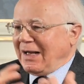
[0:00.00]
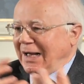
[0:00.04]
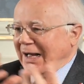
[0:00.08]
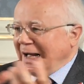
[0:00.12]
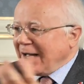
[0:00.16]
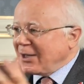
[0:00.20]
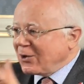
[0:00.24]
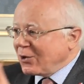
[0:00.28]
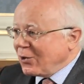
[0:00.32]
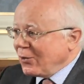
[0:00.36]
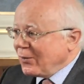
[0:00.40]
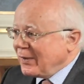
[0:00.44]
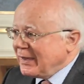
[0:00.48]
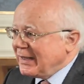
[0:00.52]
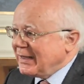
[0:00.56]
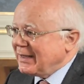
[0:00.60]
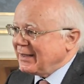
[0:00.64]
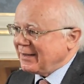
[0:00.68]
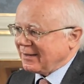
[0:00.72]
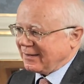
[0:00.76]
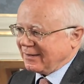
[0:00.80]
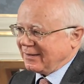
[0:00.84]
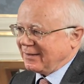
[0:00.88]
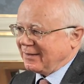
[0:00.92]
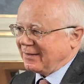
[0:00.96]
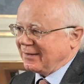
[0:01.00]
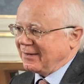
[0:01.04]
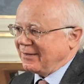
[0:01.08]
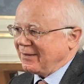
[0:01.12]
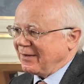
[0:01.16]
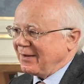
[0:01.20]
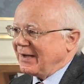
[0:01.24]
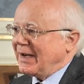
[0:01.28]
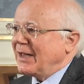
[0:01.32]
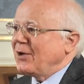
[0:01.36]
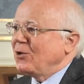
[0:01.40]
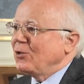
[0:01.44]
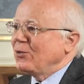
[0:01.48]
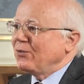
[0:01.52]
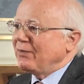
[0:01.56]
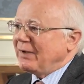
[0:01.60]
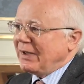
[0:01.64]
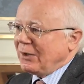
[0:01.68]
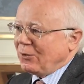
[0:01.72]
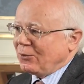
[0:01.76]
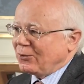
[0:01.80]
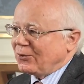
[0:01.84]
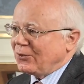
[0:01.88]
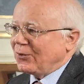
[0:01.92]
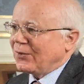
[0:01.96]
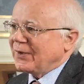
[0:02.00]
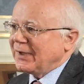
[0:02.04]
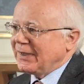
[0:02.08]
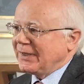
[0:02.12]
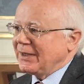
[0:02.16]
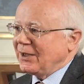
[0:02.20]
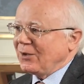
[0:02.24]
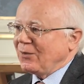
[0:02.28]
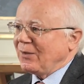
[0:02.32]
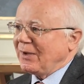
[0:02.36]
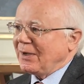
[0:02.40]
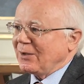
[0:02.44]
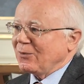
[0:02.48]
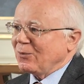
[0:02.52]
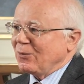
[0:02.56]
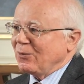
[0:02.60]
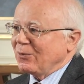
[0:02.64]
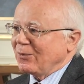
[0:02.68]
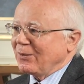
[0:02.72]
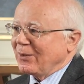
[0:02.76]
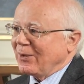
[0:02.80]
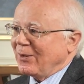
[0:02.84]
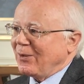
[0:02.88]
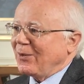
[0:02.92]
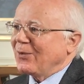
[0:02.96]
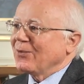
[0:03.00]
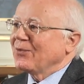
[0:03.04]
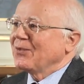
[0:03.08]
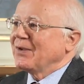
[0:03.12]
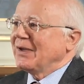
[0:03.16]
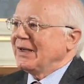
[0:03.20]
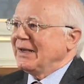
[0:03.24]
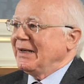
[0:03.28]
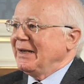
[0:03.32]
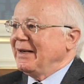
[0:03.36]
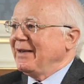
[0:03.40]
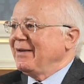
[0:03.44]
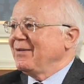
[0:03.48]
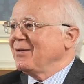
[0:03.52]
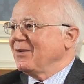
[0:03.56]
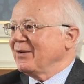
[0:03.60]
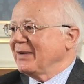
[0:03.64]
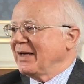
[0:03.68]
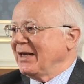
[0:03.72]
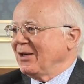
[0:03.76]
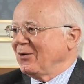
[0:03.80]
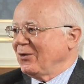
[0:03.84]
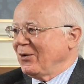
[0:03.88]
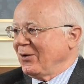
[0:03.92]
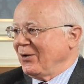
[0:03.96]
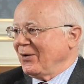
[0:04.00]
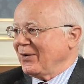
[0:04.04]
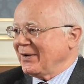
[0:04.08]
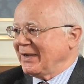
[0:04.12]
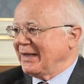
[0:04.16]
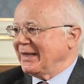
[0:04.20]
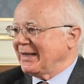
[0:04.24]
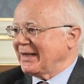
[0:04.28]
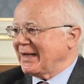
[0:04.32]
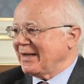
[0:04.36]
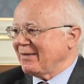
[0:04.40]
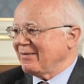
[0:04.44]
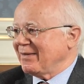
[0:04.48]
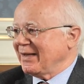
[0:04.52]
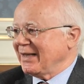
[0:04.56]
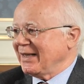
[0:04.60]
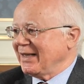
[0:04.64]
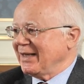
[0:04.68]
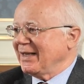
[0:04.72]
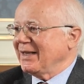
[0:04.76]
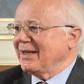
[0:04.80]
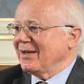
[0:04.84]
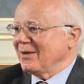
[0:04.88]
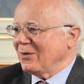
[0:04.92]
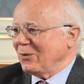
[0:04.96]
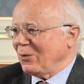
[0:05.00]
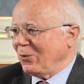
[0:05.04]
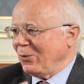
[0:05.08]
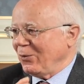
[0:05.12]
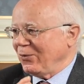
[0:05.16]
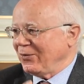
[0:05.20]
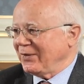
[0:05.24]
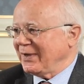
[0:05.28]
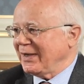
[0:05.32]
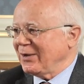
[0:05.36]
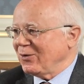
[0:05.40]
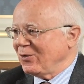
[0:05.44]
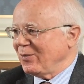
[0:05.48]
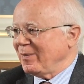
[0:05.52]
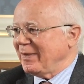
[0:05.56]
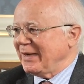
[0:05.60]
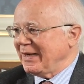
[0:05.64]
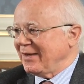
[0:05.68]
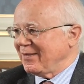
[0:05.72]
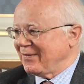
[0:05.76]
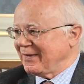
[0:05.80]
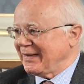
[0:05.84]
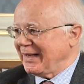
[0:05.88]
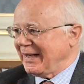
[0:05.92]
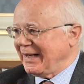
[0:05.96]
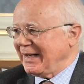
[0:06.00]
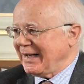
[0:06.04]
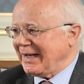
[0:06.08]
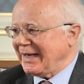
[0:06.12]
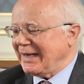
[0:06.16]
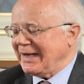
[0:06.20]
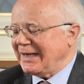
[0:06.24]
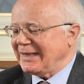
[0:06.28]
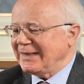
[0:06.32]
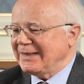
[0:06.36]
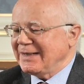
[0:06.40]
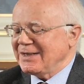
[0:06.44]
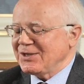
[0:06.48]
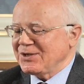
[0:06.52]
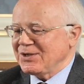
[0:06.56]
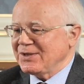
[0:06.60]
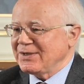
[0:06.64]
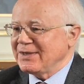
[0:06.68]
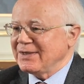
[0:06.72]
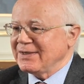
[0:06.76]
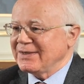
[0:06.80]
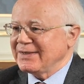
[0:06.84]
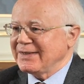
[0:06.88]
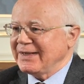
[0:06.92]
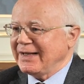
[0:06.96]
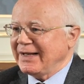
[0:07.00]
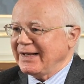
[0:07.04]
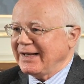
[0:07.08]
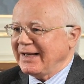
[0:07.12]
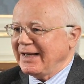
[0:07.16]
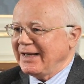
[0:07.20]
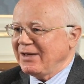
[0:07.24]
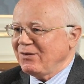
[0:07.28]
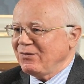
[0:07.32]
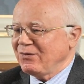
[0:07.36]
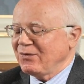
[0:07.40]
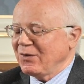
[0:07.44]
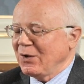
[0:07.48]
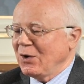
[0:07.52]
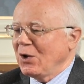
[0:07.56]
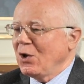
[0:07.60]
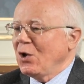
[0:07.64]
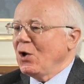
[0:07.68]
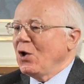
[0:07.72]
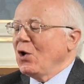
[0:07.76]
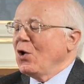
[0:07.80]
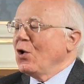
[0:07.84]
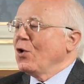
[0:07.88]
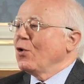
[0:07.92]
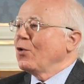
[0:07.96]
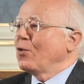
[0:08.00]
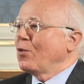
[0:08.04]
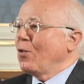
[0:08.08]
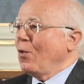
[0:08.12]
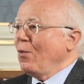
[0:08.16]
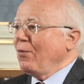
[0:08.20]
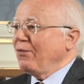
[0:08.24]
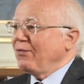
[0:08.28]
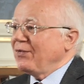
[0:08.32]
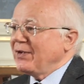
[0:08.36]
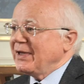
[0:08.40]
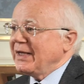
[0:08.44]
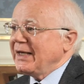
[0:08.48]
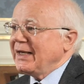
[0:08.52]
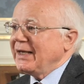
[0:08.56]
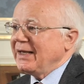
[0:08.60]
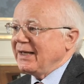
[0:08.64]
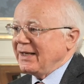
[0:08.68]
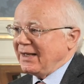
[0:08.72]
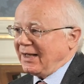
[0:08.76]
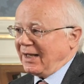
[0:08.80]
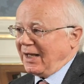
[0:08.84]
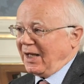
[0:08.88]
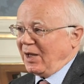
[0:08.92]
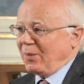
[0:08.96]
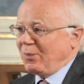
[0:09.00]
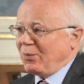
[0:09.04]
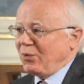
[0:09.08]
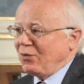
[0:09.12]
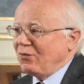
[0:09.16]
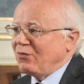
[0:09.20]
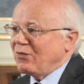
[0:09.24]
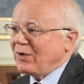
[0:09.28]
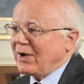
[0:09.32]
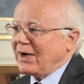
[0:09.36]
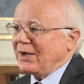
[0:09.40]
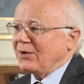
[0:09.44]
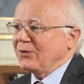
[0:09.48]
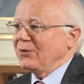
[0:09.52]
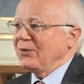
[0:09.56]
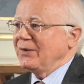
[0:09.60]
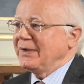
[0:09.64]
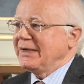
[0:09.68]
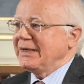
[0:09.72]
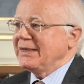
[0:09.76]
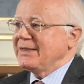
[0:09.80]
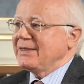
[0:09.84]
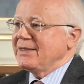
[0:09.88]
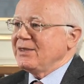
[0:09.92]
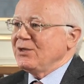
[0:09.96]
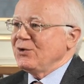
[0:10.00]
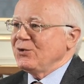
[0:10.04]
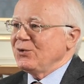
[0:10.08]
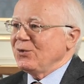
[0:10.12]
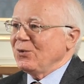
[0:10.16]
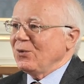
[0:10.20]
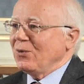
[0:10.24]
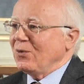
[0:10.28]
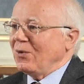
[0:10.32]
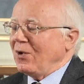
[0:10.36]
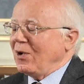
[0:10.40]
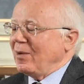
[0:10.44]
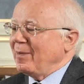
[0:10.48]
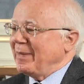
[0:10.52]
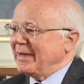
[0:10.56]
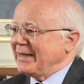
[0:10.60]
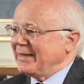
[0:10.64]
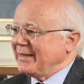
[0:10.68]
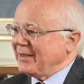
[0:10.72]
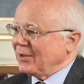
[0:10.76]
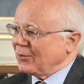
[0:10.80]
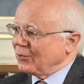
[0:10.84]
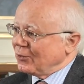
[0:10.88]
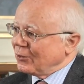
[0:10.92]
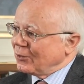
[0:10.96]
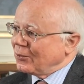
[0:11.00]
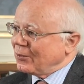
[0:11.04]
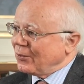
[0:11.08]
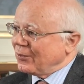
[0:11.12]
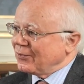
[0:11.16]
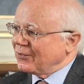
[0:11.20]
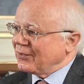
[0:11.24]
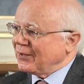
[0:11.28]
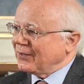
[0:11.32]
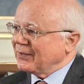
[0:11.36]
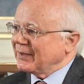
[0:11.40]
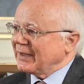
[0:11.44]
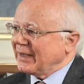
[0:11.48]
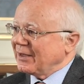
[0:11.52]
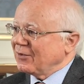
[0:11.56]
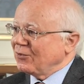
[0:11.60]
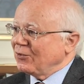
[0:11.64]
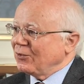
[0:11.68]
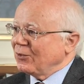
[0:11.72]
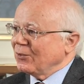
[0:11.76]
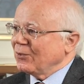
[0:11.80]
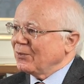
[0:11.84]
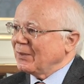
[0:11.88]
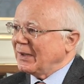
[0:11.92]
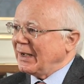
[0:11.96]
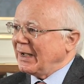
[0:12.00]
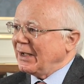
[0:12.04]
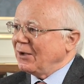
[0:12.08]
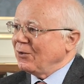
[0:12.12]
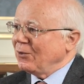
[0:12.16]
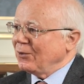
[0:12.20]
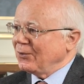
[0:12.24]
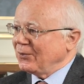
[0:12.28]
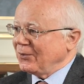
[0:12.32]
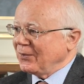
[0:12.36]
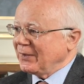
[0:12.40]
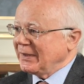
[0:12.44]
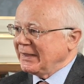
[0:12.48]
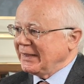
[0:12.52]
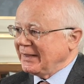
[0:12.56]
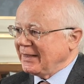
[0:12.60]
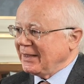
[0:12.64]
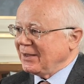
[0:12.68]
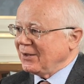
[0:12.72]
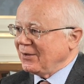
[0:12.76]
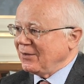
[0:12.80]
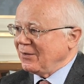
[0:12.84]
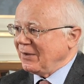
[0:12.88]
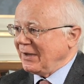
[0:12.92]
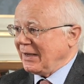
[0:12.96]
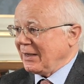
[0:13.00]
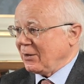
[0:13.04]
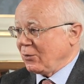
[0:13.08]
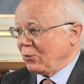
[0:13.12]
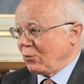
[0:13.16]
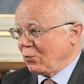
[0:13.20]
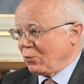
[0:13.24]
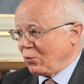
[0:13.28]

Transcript: accueillir dans la nouvelle autorité de la concurrence les enquêteurs qui travaillaient au sein du ministère, à la DGCCRF, confier un pouvoir de décision en matière de concentration à l'autorité de la